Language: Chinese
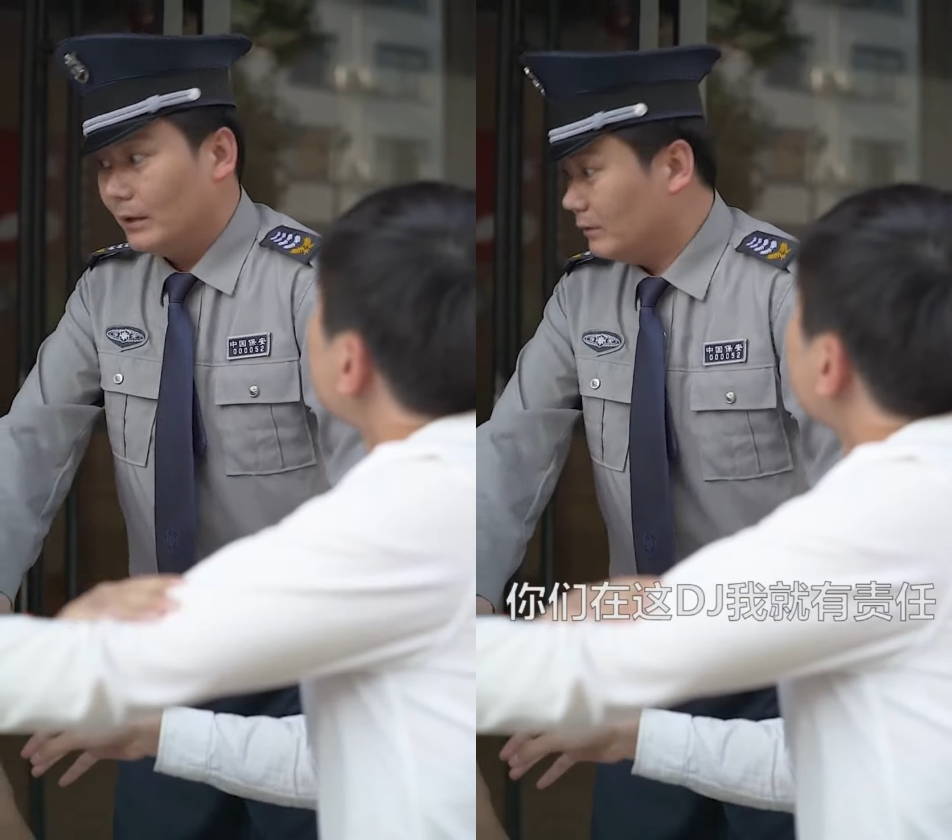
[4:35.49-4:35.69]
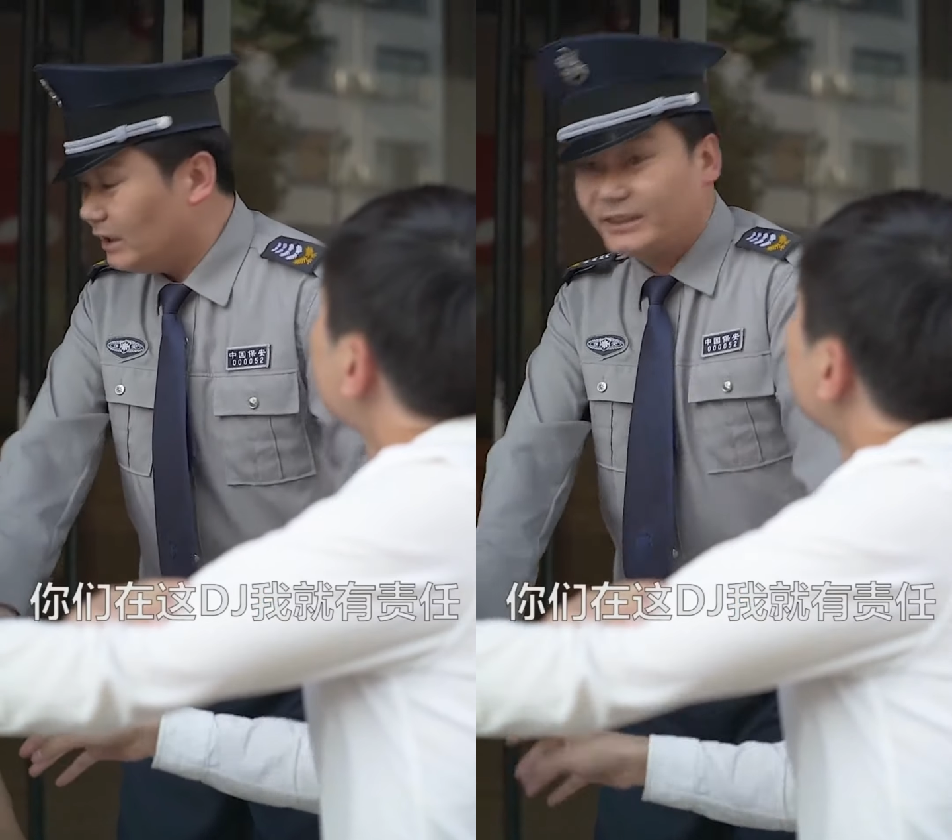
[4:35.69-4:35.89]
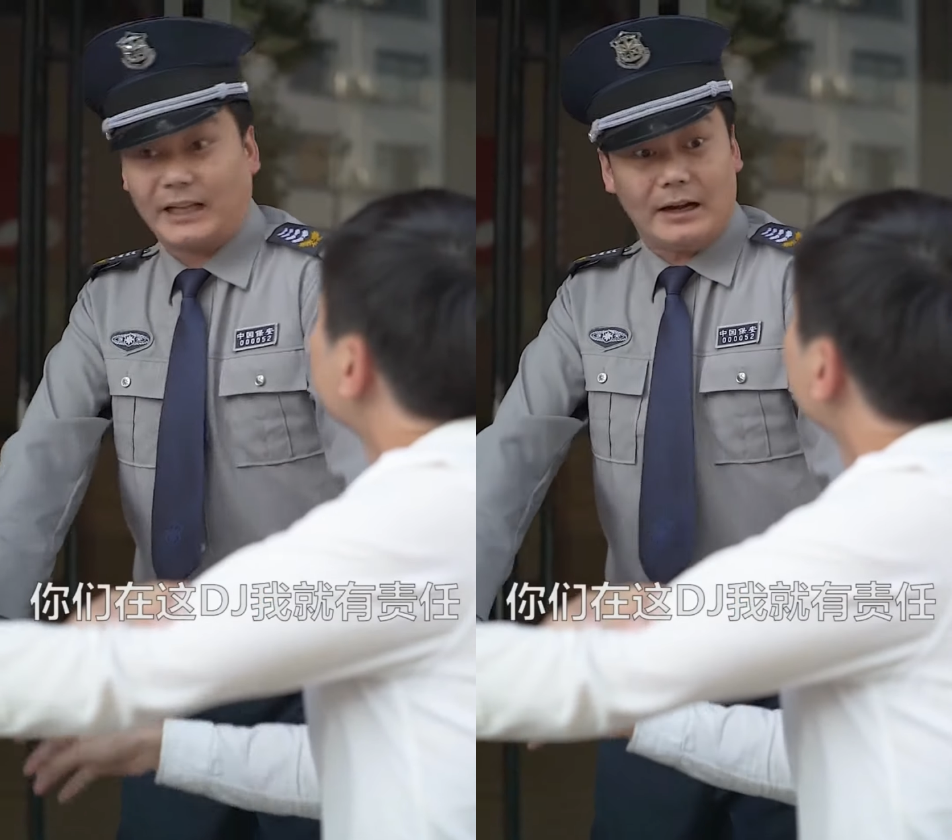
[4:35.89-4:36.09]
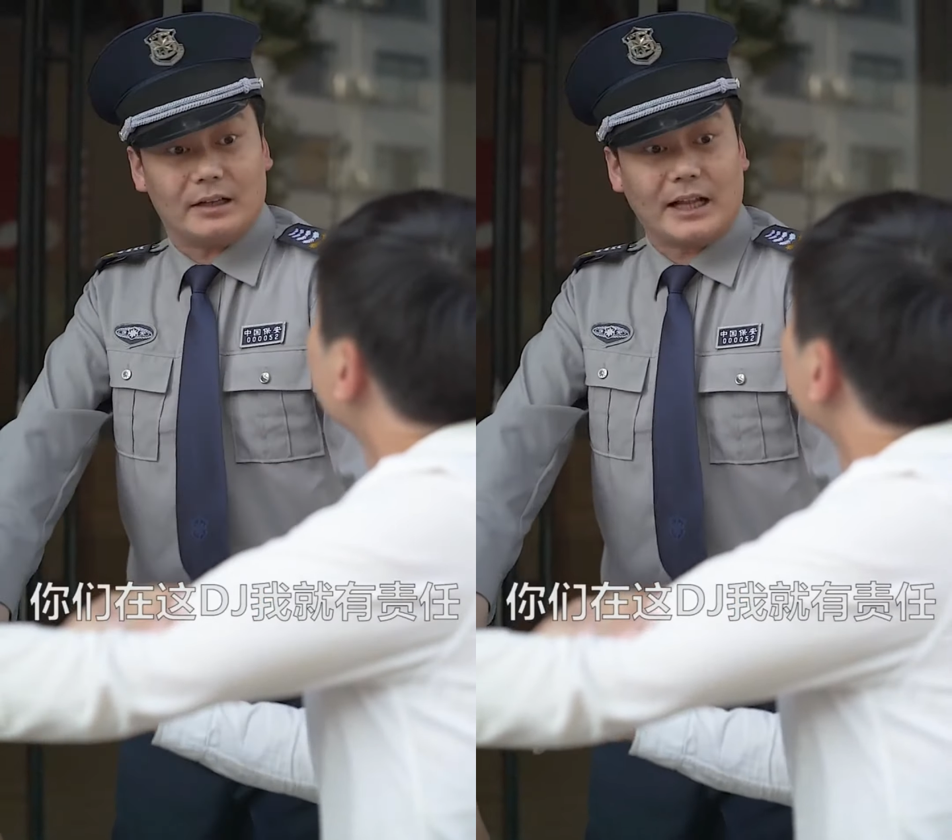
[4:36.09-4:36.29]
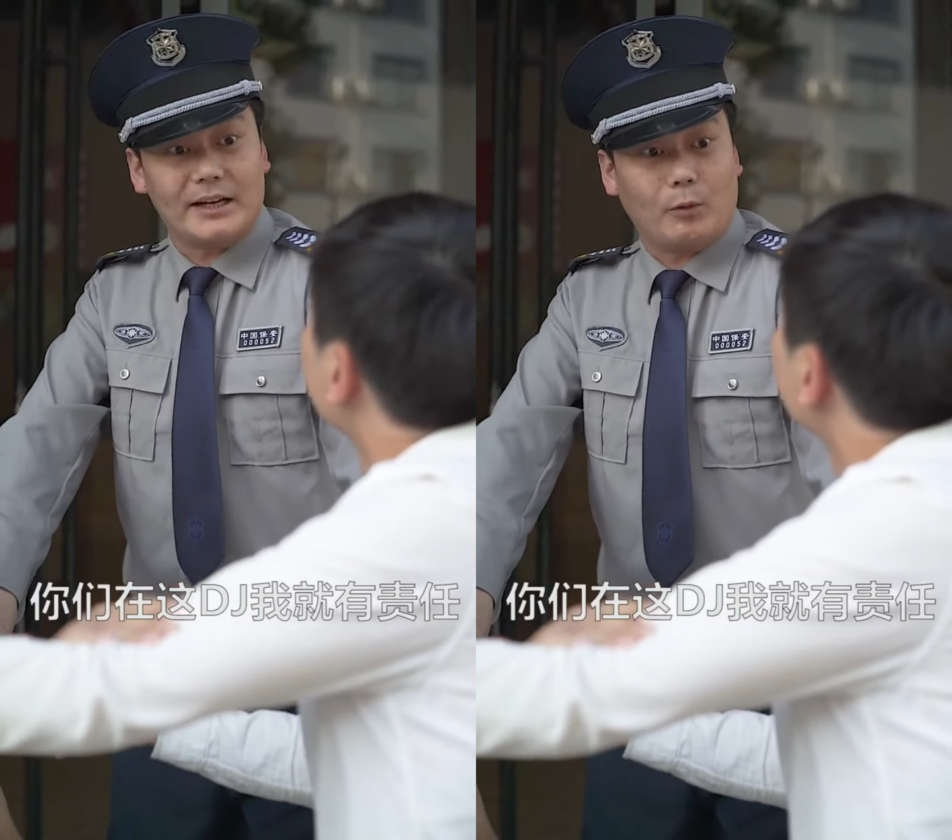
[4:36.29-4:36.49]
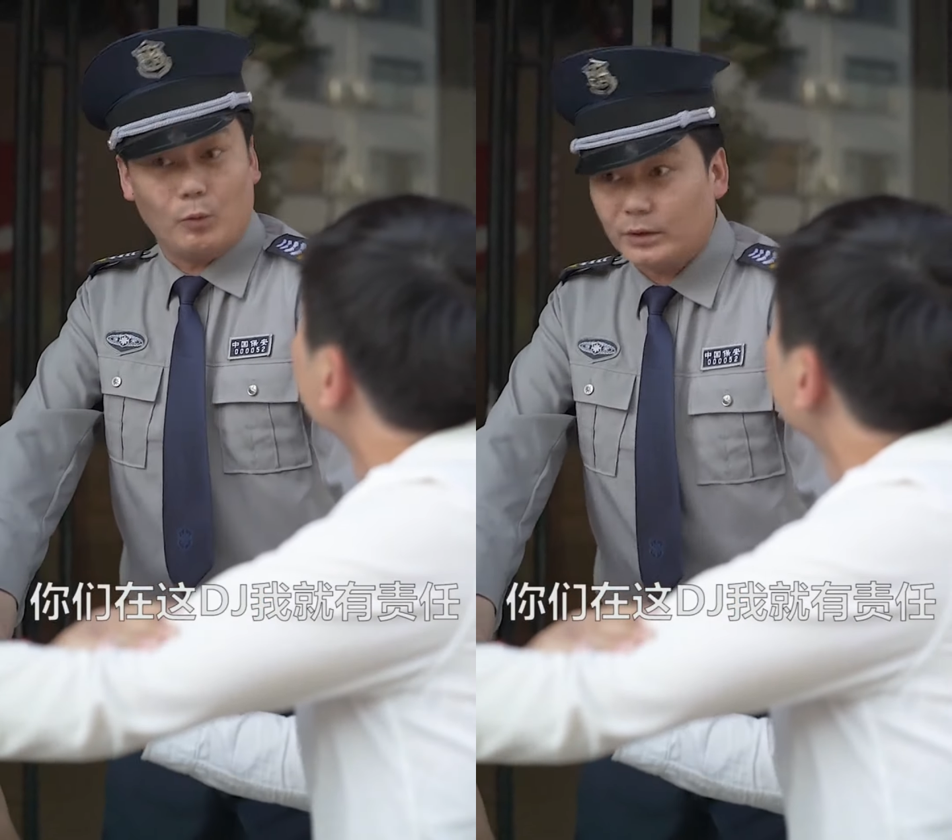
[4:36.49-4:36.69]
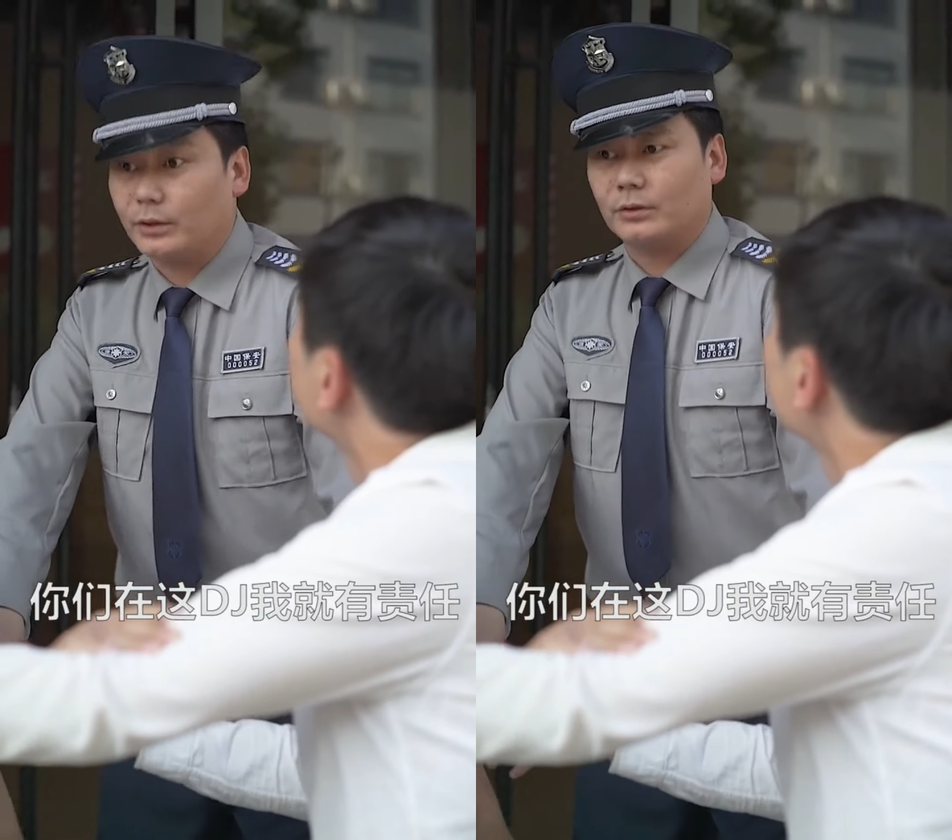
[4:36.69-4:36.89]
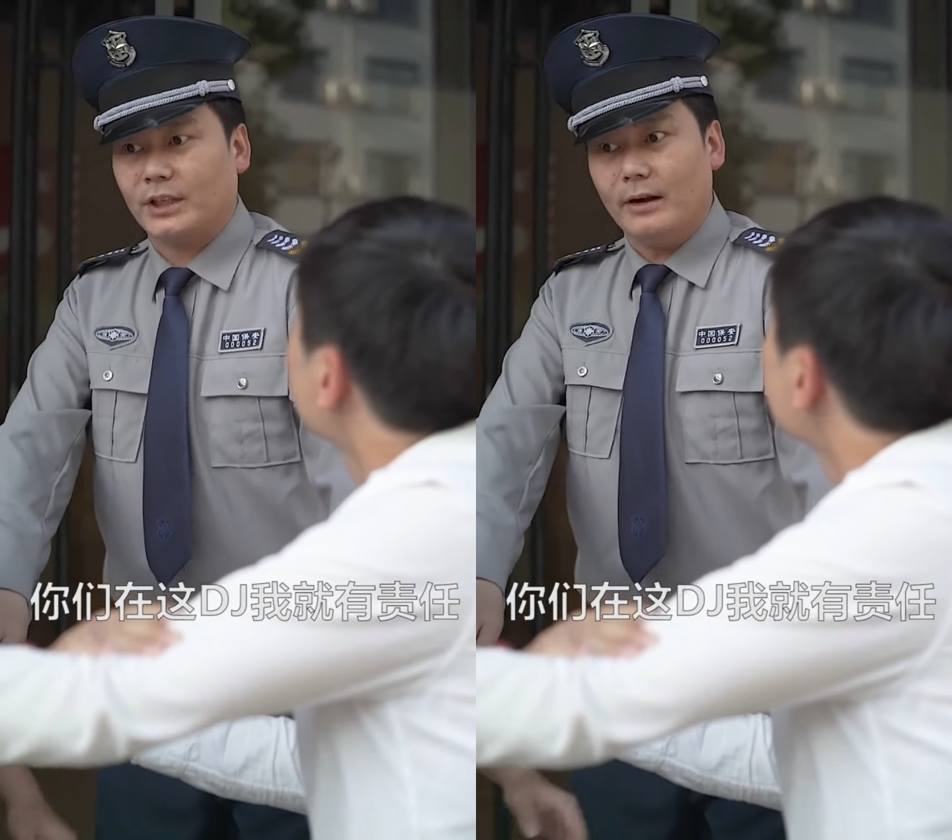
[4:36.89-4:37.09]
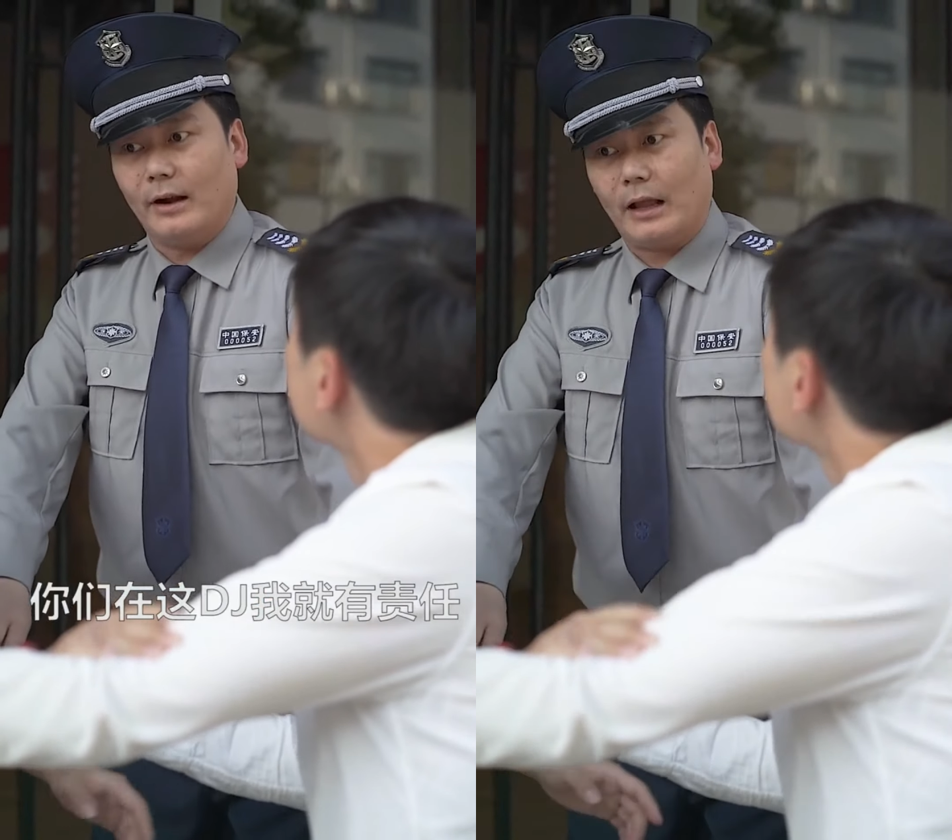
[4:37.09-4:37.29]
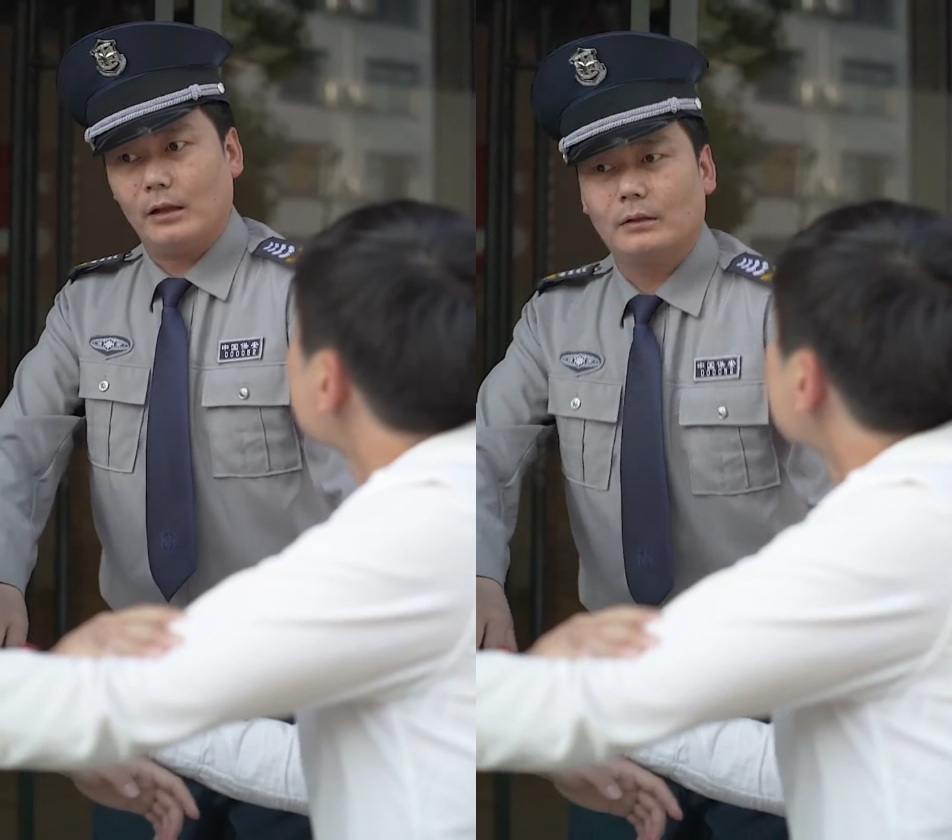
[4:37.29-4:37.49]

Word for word: 那在这大家我是有责任的。